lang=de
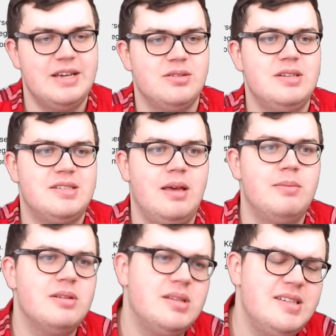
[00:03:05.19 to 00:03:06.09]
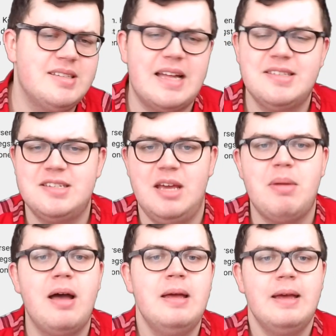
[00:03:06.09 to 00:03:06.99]
Also es, dieses ganze
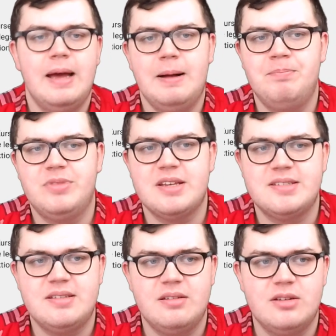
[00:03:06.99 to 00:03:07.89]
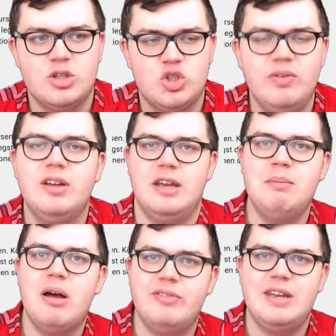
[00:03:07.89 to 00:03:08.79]
Thema, ähm, das äh, schwirrt
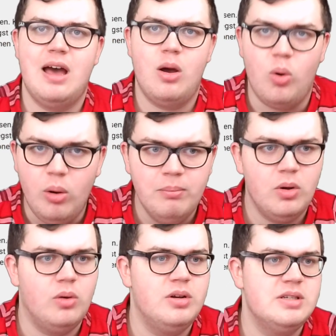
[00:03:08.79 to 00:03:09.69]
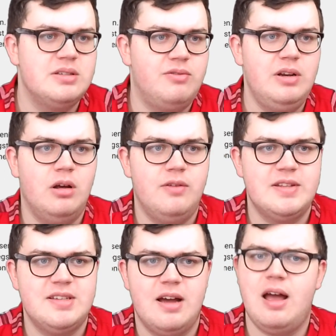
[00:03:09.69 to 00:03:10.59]
immer wieder rum und viele Leute
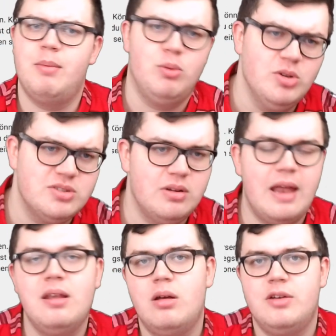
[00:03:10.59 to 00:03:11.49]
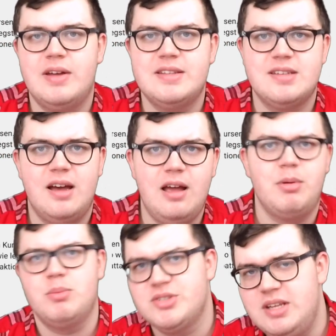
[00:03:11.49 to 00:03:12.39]
werden sagen, aber du musst und andere Leute werden sagen, aber
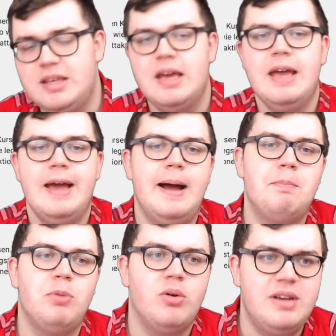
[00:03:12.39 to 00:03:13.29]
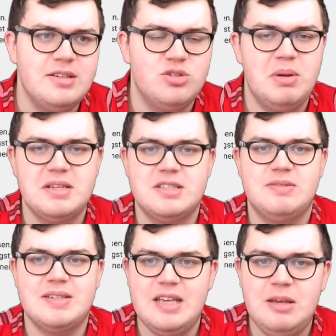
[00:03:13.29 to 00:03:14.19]
du musst nicht. Ähm, und das zumindestens,
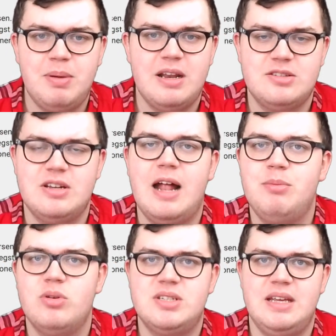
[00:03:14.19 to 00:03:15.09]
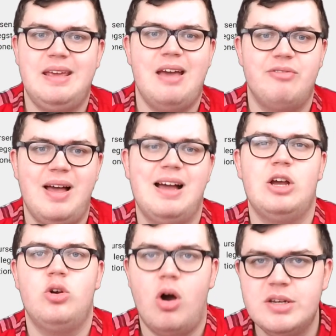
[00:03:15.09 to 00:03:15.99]
was ich bei der Nationalbibliothek
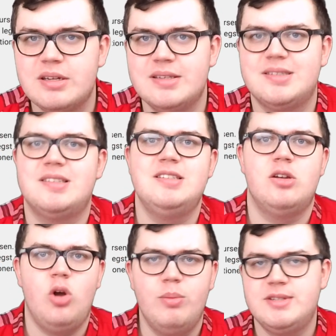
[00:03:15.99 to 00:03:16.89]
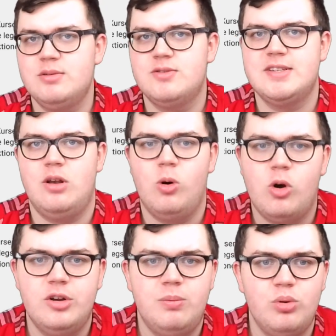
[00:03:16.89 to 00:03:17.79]
erfragen konnte, ist, dass diese No- bzw.
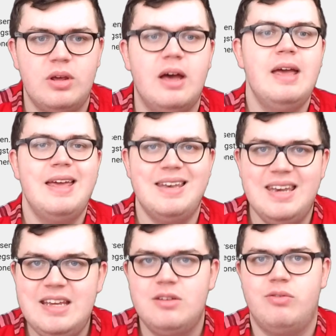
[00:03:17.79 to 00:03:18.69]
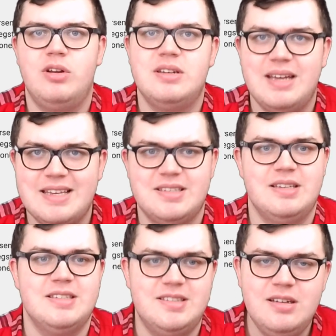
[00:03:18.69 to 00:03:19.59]
Low-Content-Bücher nicht von
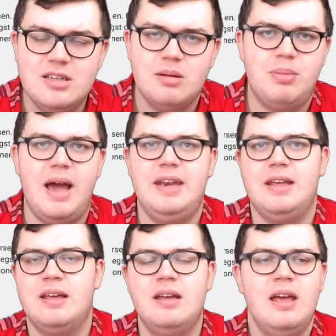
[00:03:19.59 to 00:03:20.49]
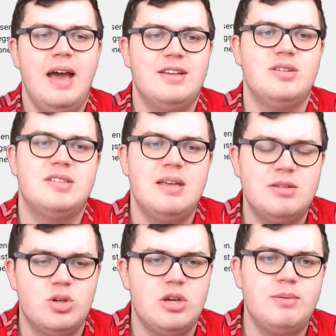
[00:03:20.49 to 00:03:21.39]
Interesse sind. Bei einigen, also es
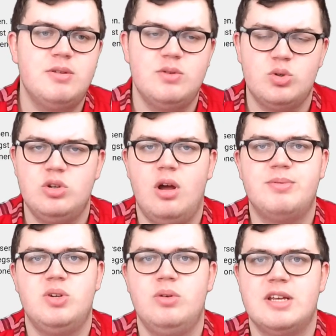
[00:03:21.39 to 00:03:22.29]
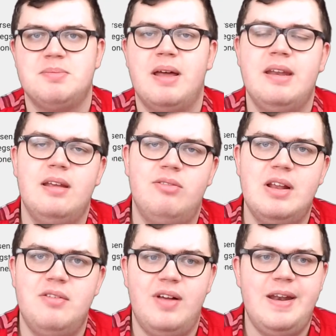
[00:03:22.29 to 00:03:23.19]
gibt, gibt sowieso schon die Option, dass man in
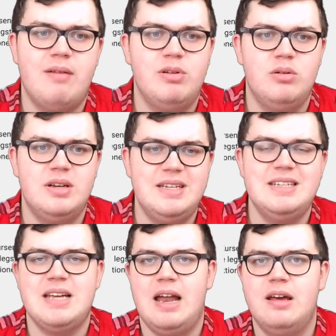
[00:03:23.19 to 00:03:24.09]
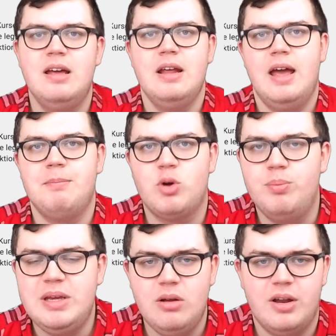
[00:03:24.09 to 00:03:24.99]
vielen Fällen einfach nur eine digitale ähm,
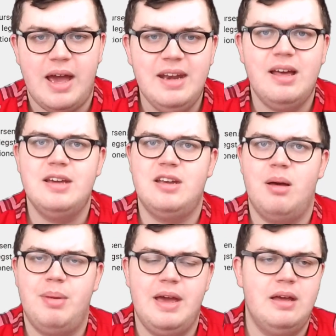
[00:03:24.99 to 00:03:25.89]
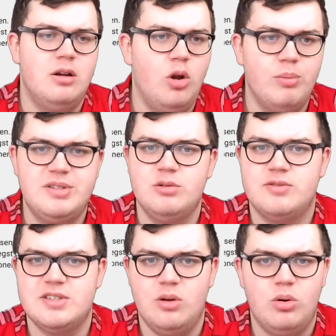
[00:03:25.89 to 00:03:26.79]
Kopie dort einreicht, aber bei Low-
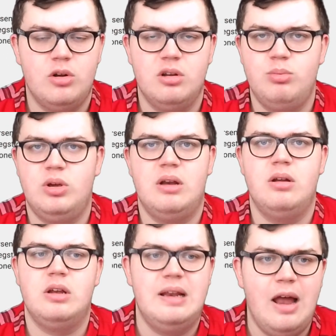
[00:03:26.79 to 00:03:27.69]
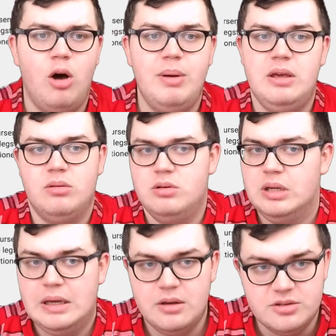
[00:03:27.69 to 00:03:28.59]
bzw. No-Content-Büchern glaube ich und
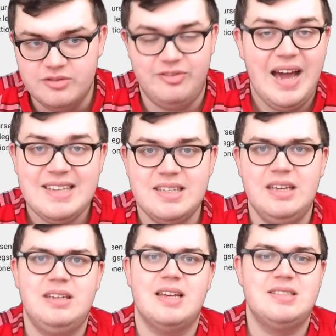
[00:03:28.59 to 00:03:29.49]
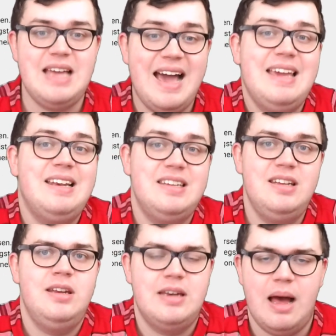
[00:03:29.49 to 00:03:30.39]
weiß ich, dass die eigentlich die
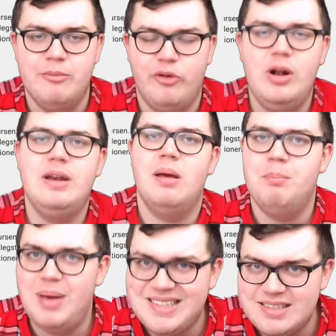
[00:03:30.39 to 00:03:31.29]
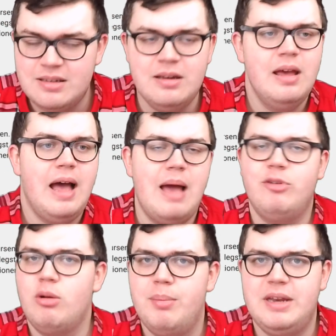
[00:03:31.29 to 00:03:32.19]
nicht haben wollen. Am besten einfach
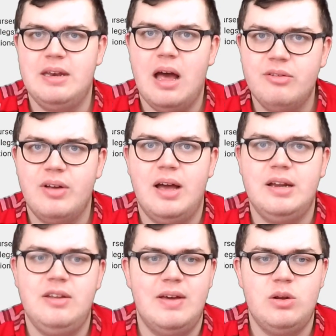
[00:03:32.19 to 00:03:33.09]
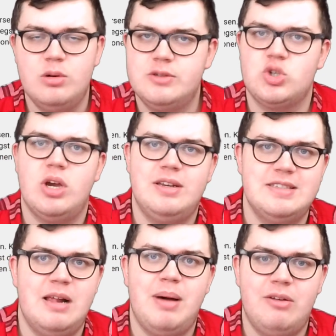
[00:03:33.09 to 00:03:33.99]
nochmal bei den Nachfragen, die werden dir höchstwahrscheinlich
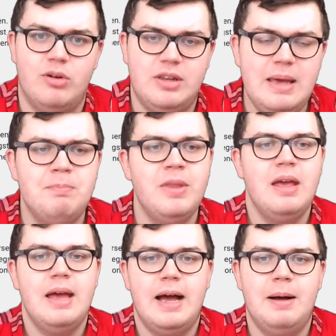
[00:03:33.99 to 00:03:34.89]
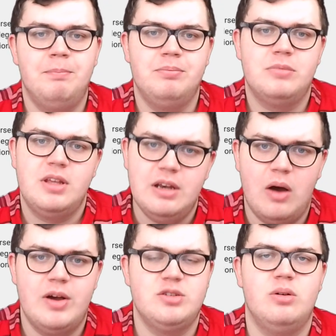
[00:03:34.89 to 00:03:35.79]
dieselbe Antwort geben. Ähm,
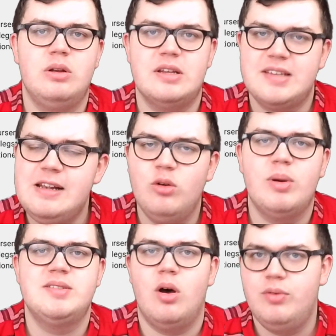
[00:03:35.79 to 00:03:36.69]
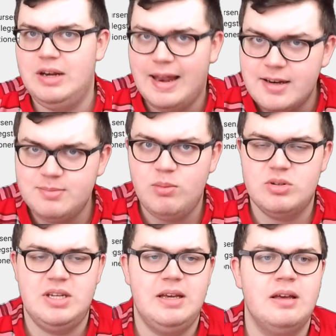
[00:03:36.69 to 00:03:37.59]
genau, also das gilt übrigens auch für die
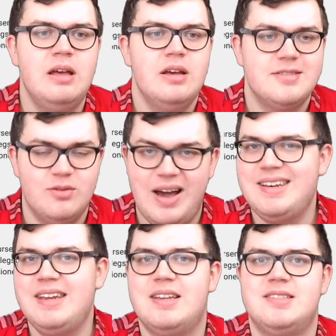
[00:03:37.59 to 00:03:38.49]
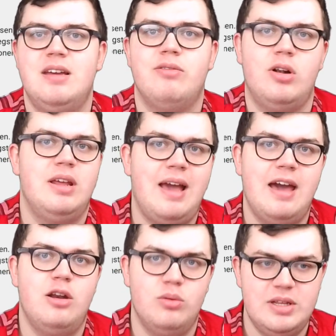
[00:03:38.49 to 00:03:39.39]
Landesbibliotheken. Soweit ich das sehe, wollen die
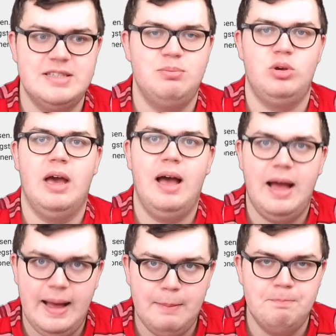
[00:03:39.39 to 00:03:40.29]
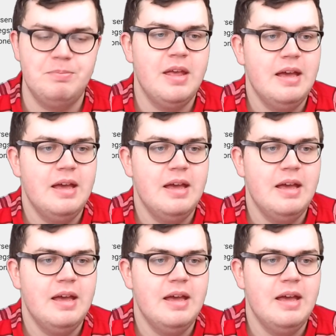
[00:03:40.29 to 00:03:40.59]
keine Notizbücher haben.